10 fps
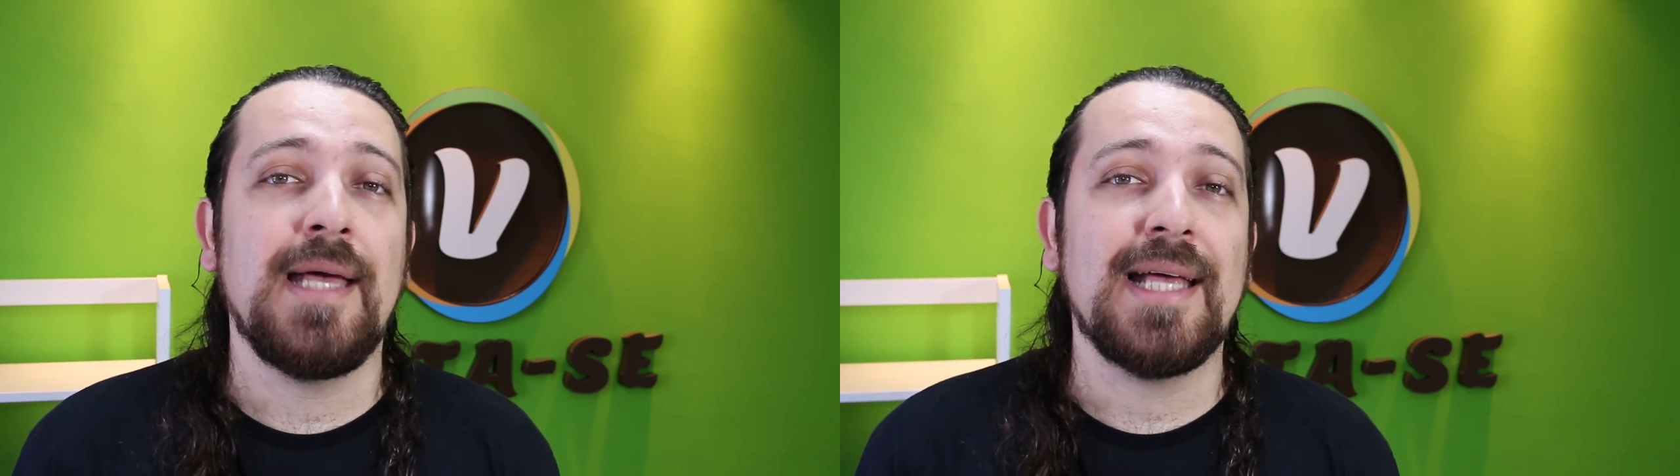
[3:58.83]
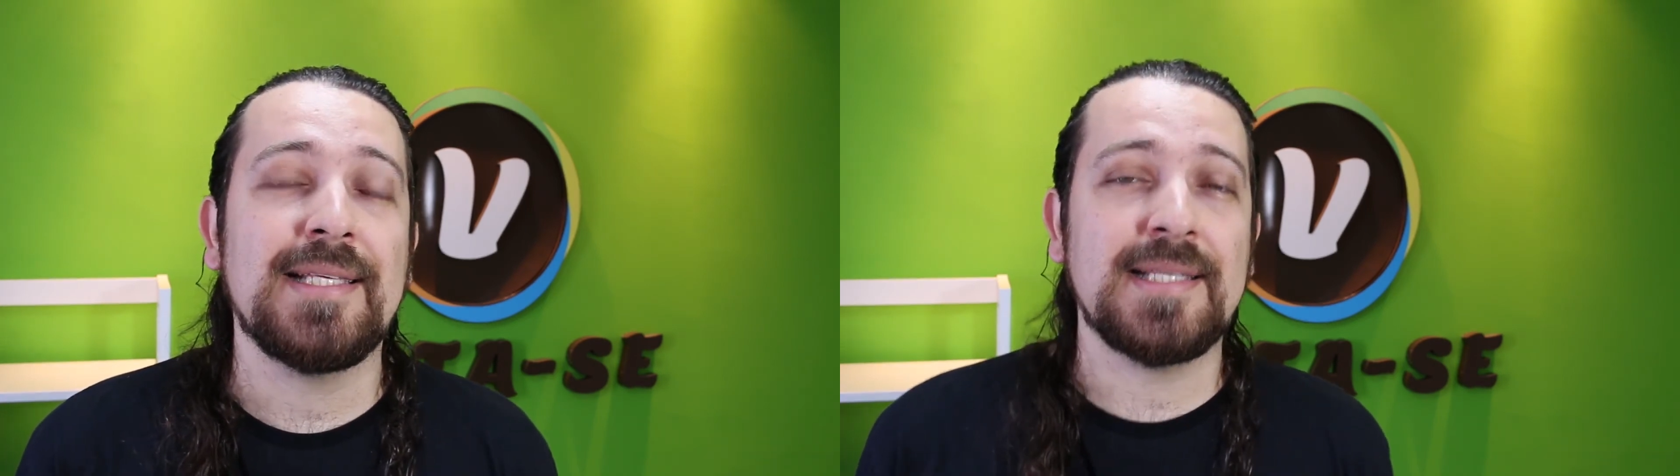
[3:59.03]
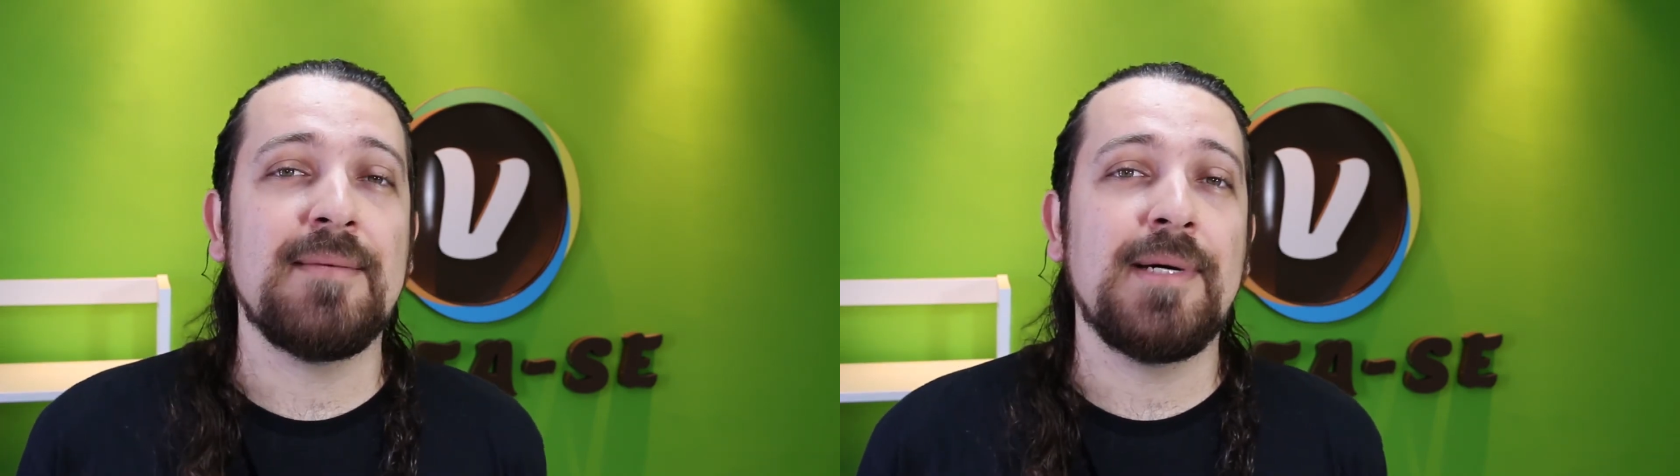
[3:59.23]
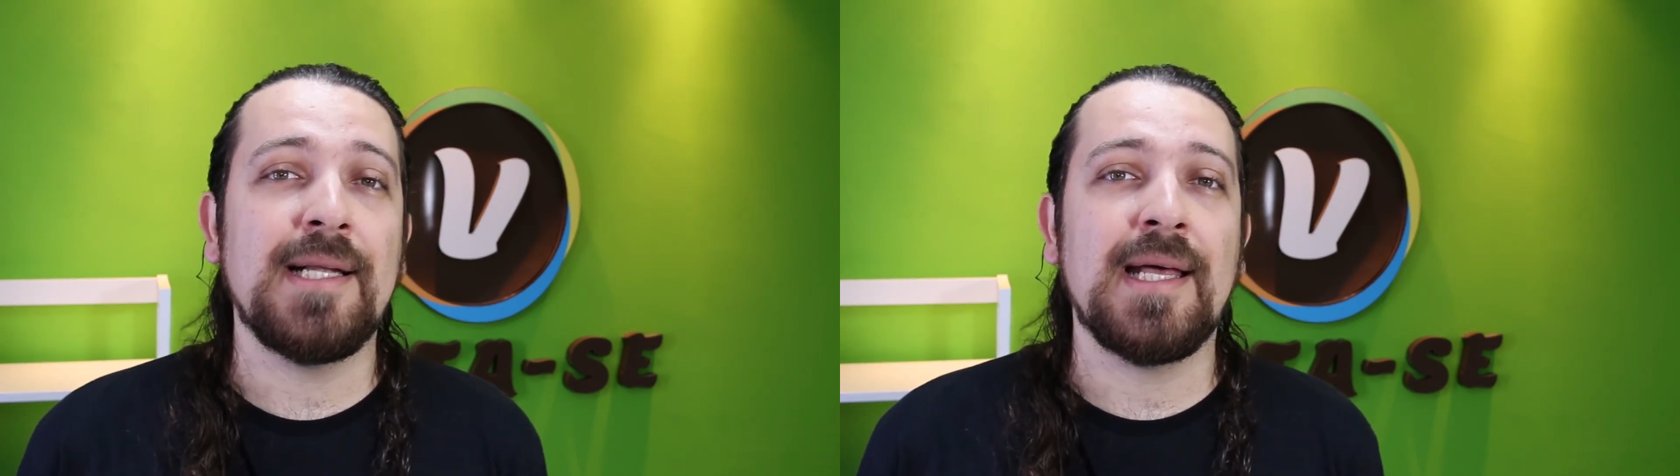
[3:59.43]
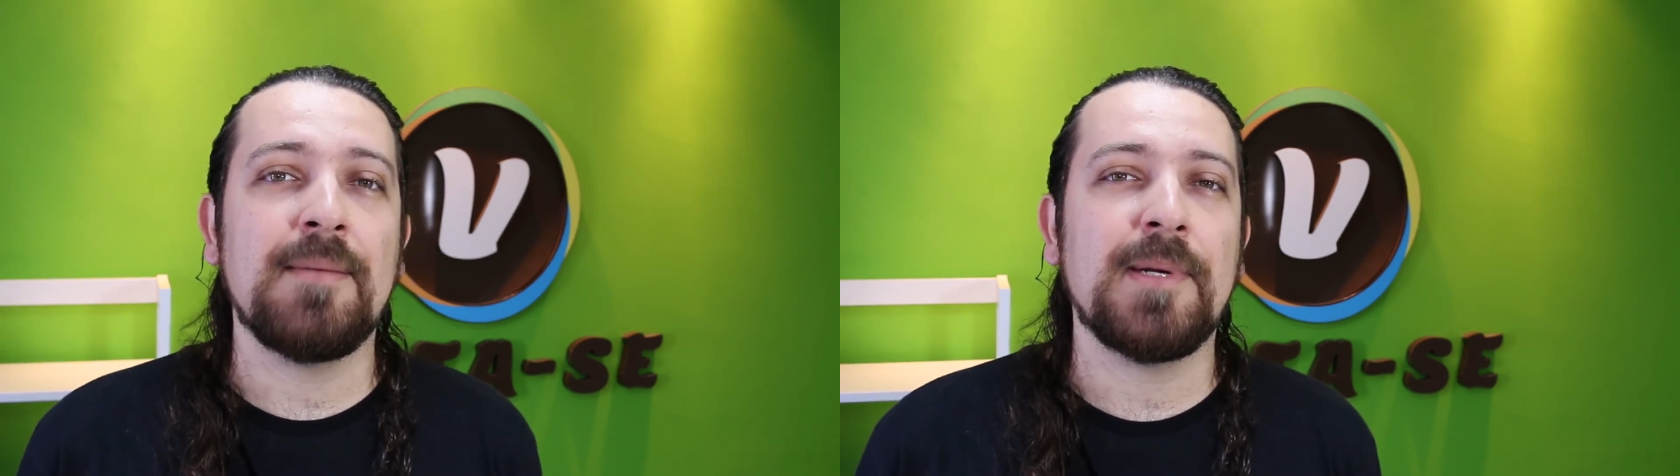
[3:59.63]
essa
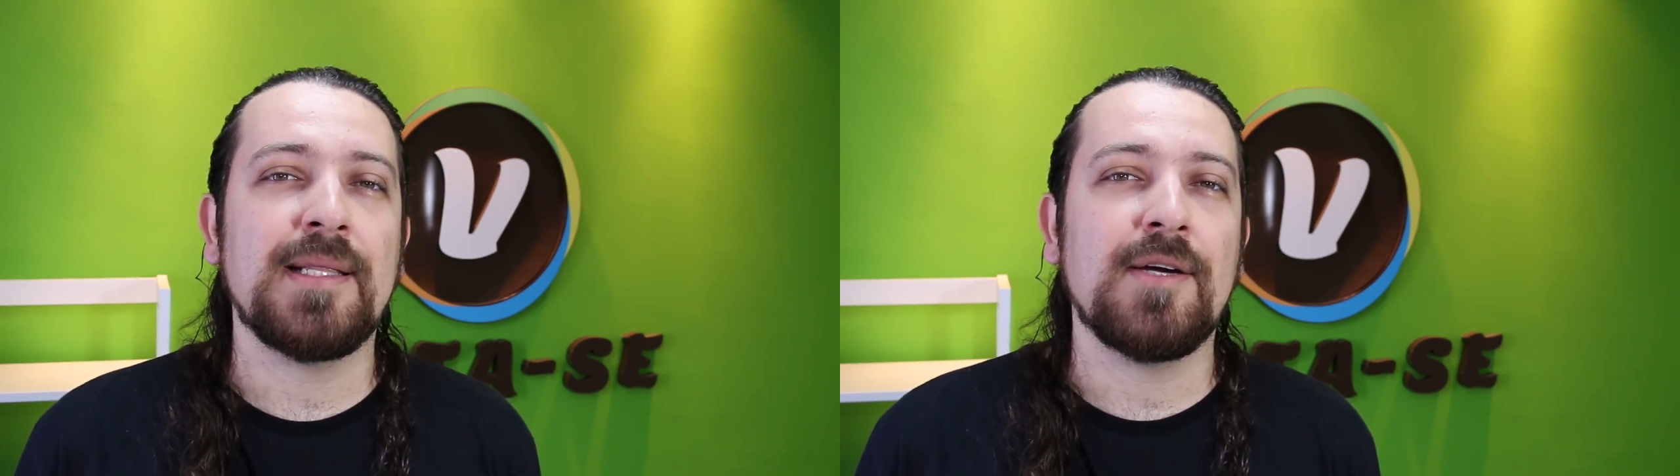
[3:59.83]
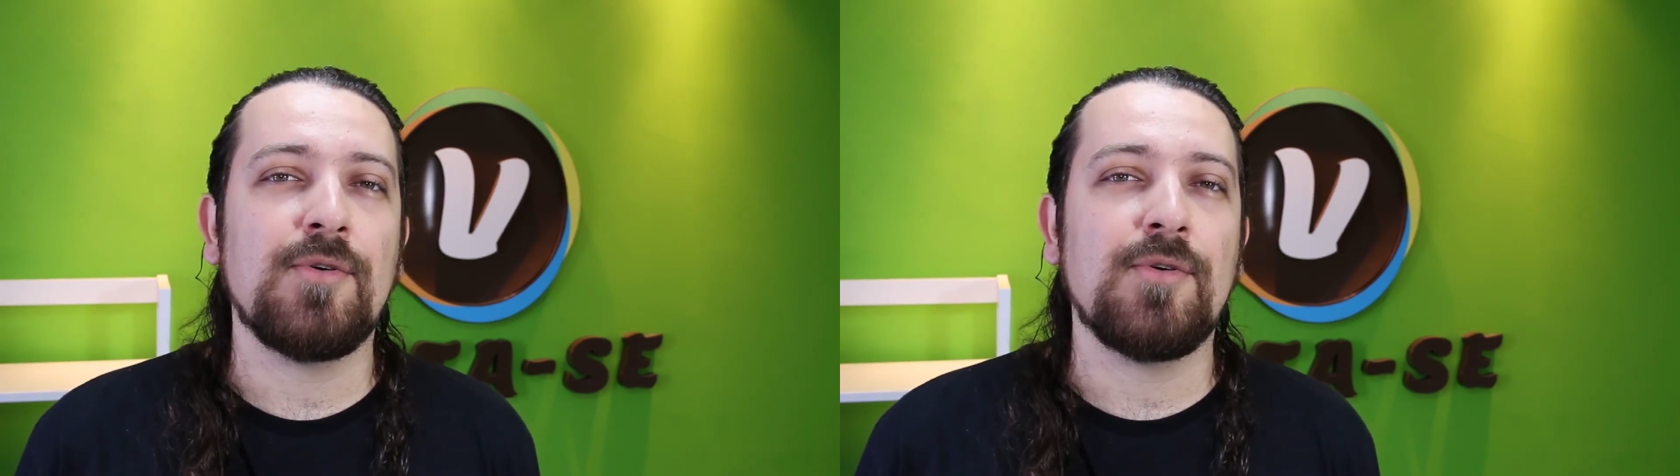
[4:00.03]
semana era para ter